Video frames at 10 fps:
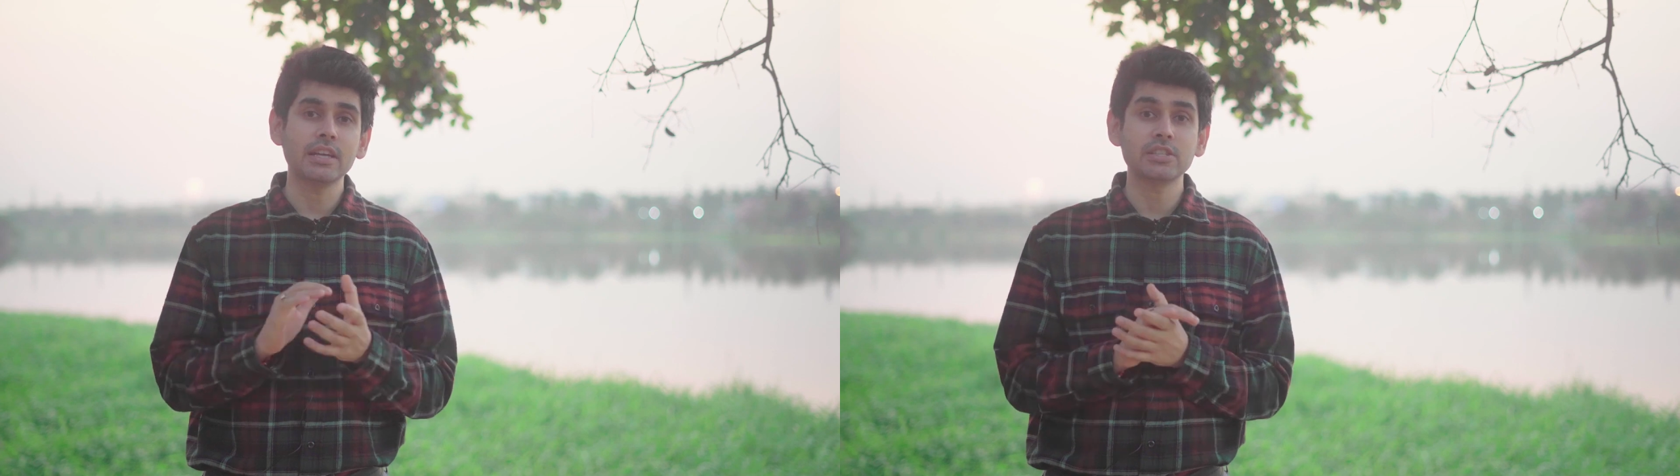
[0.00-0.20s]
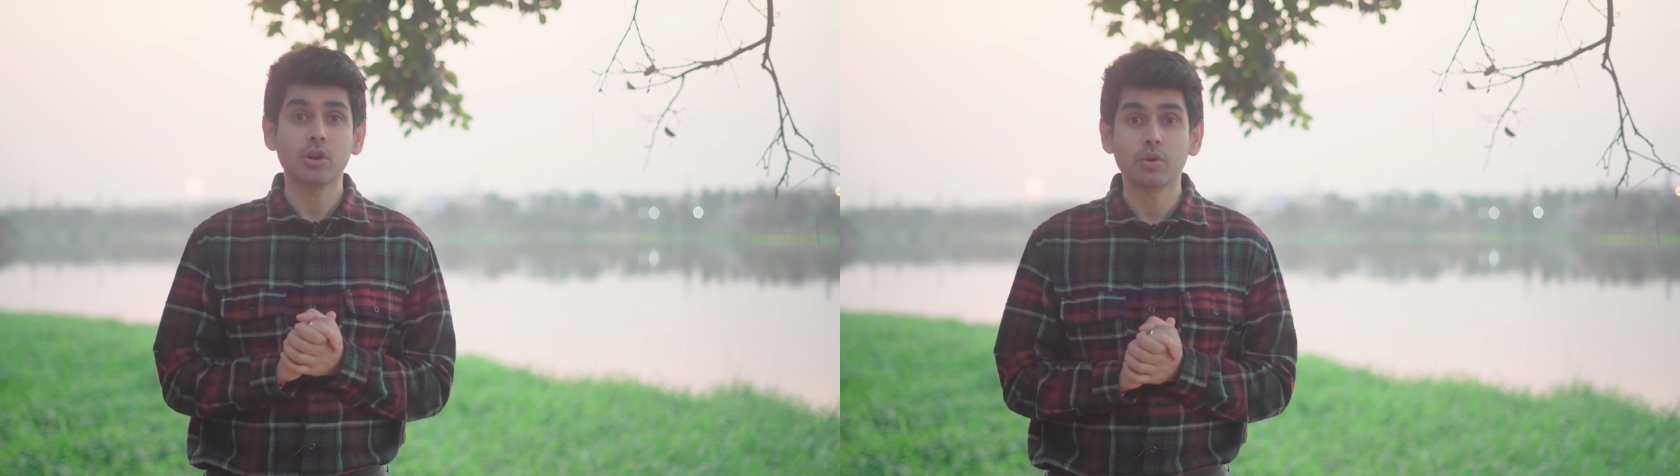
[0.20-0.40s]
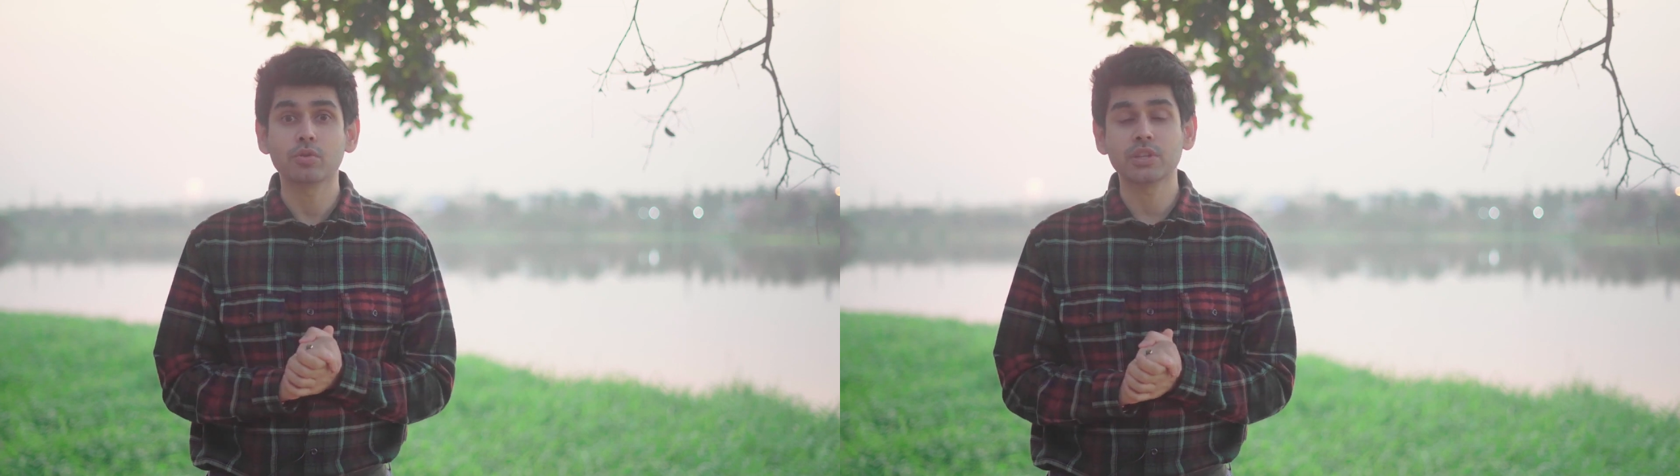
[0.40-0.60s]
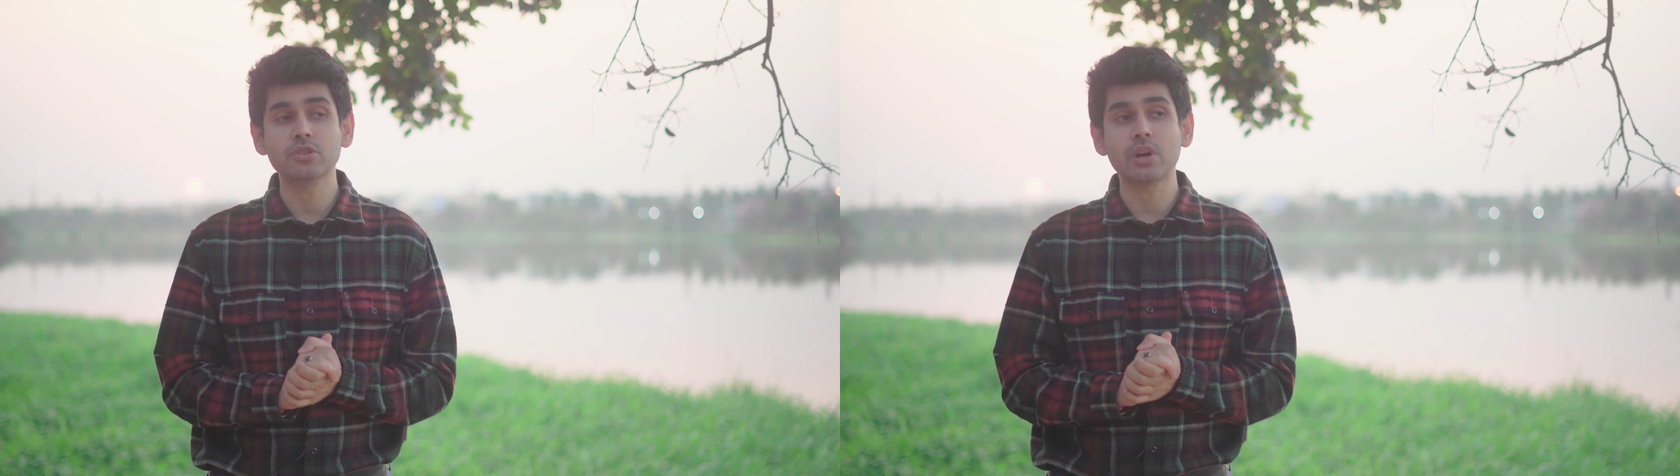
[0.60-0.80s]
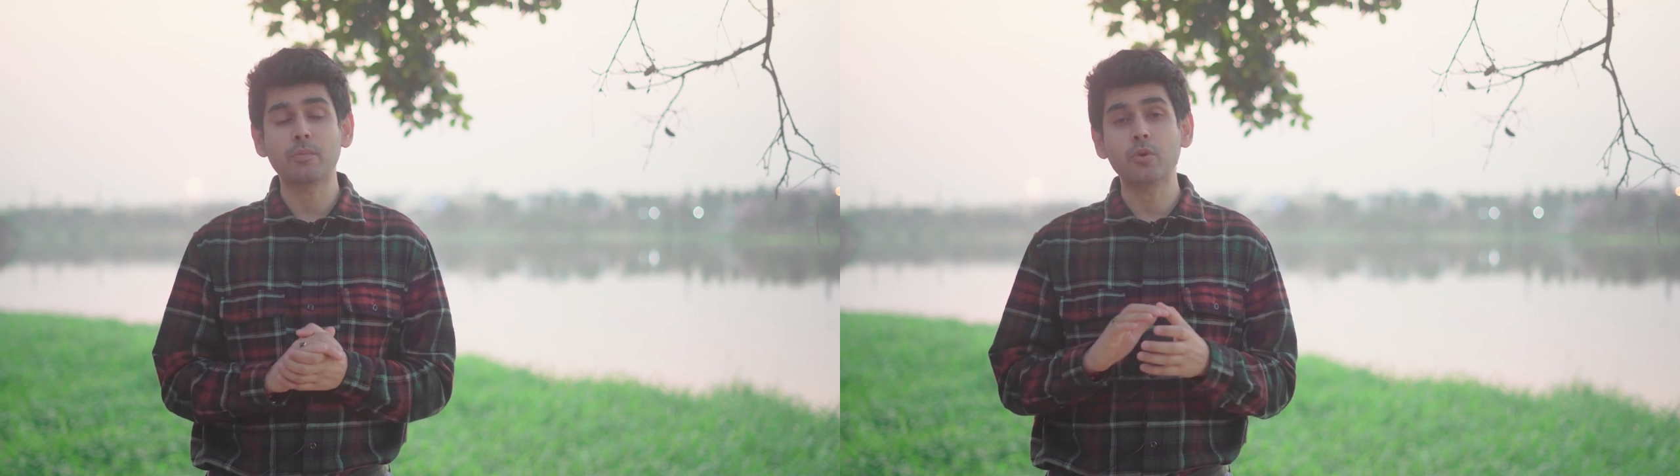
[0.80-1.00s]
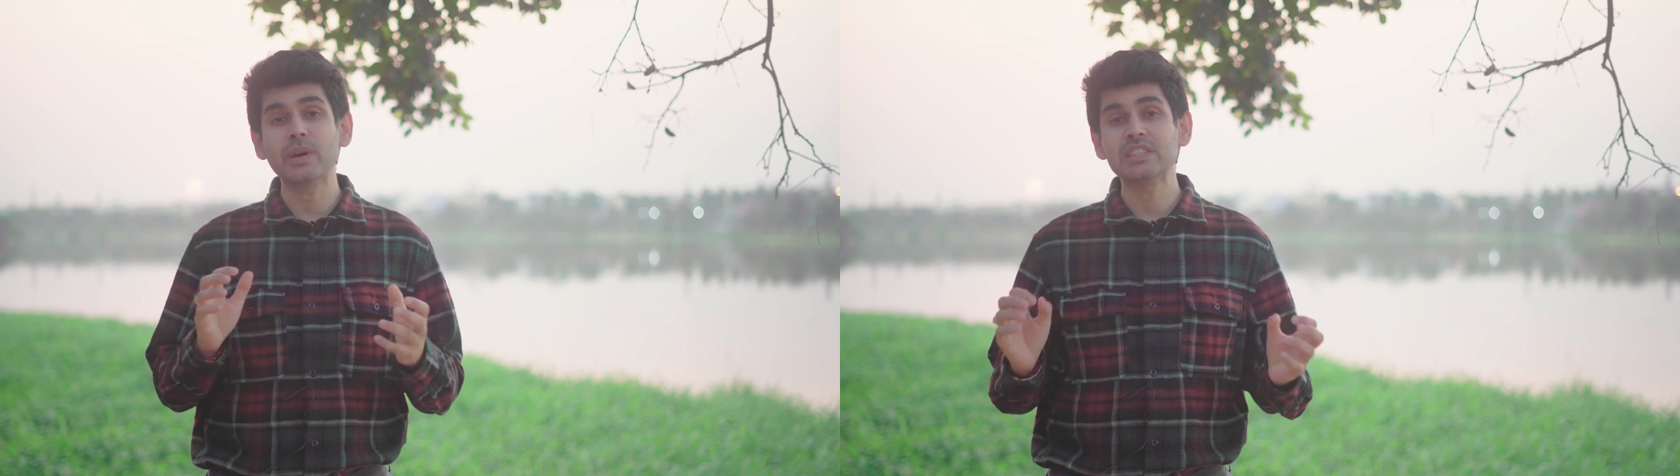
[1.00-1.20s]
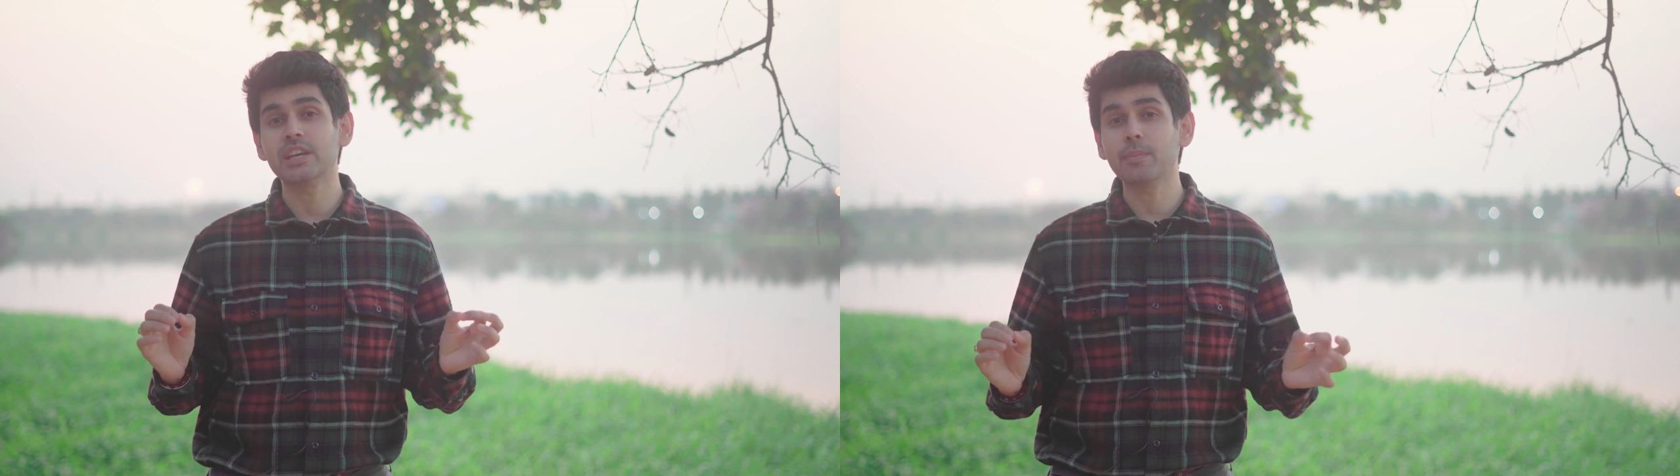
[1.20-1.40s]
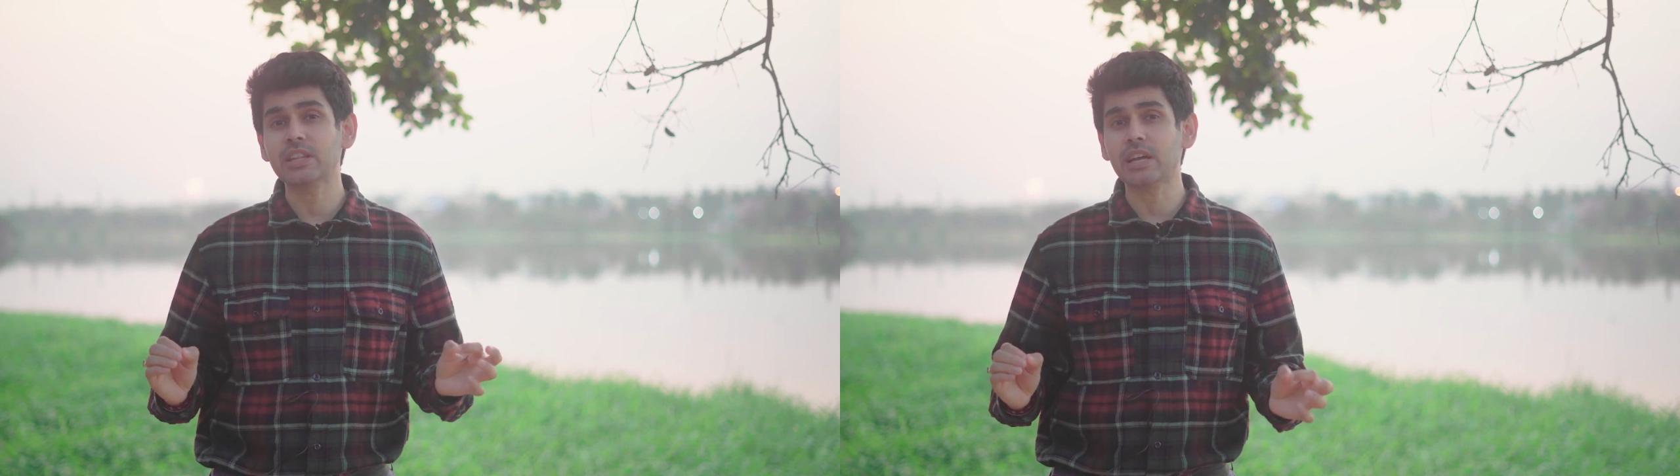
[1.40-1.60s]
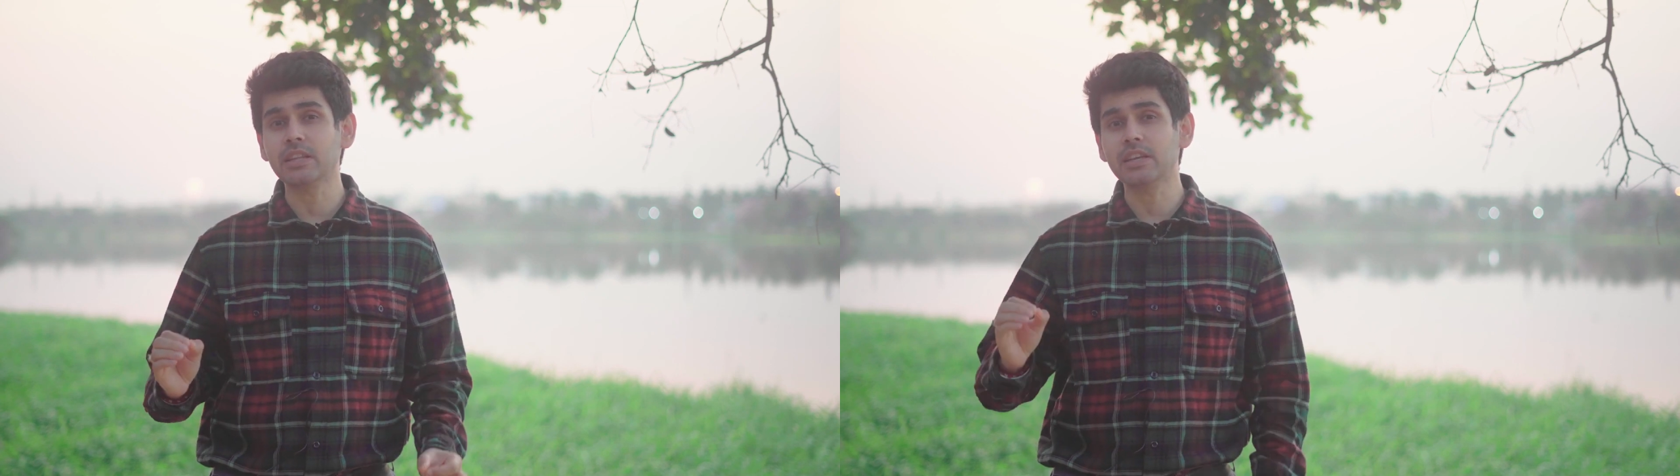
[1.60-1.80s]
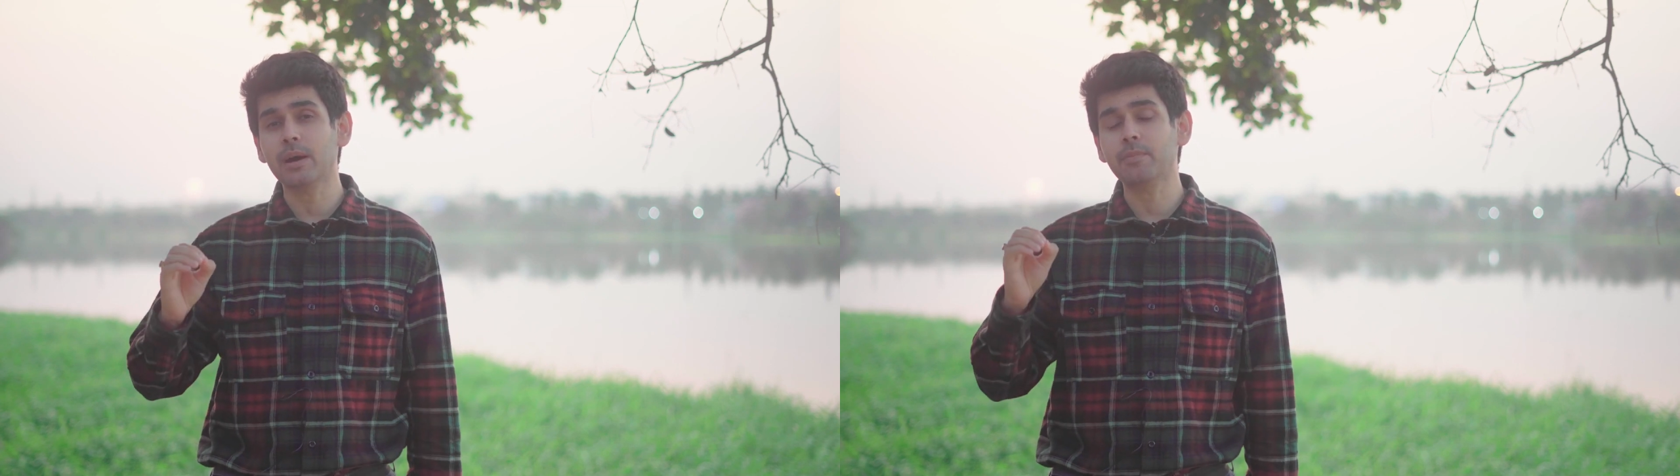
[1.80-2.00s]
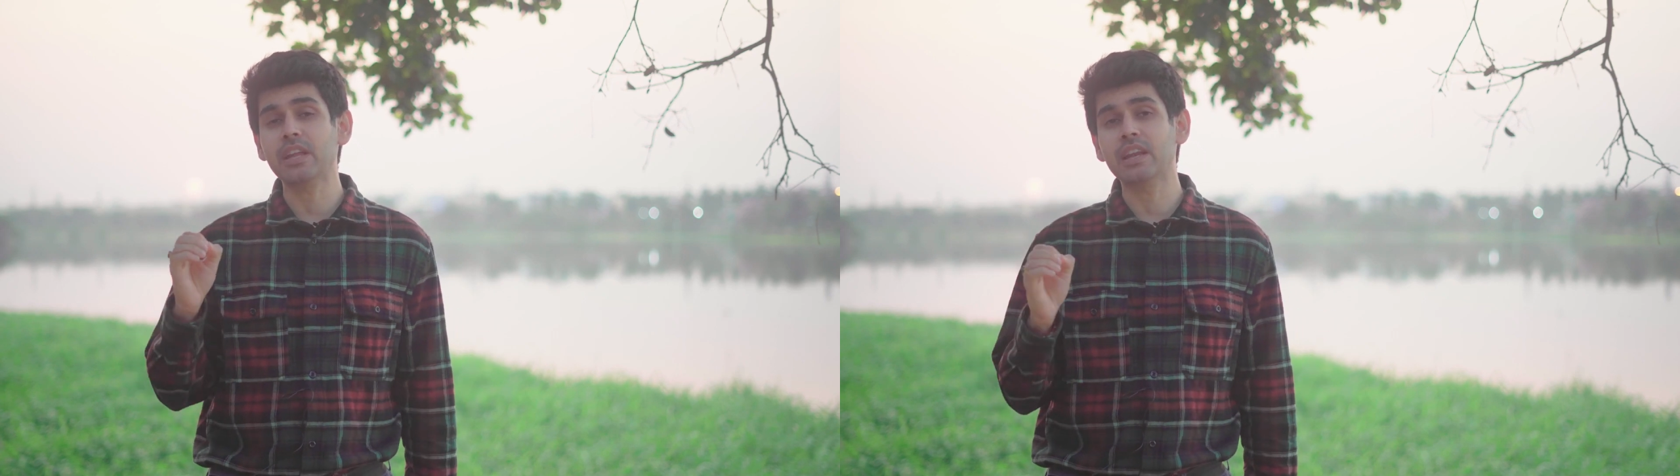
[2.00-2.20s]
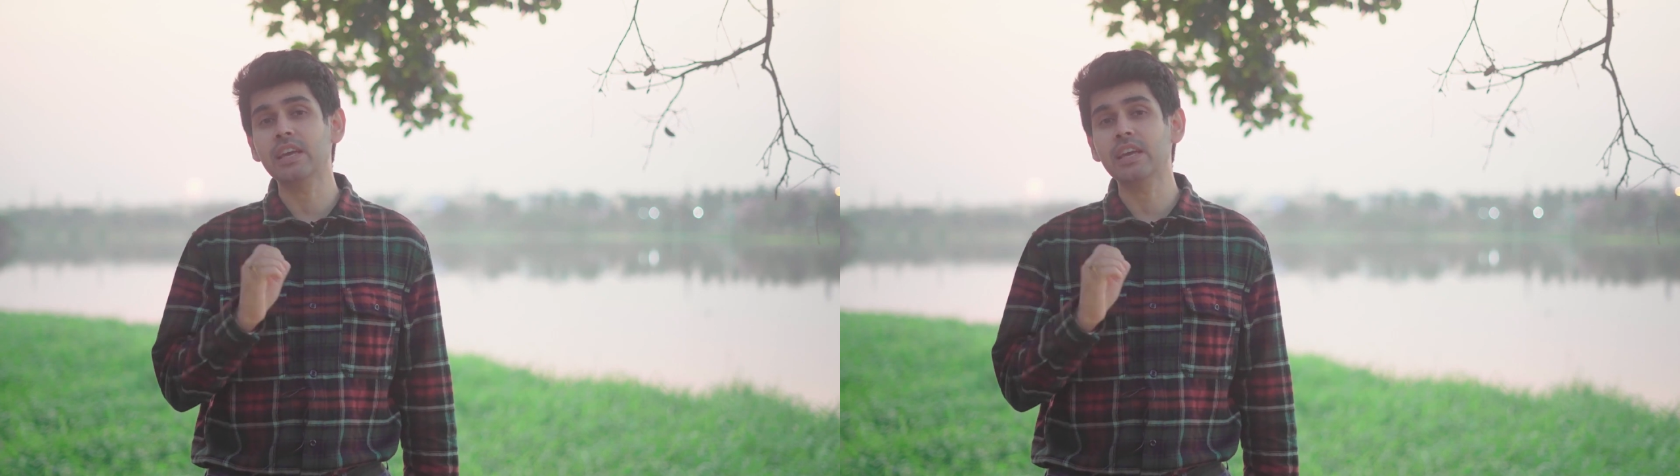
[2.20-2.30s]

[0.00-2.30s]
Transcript: ऐसे लोग होते हैं जो आपको बस ये बताते हैं कि आप ये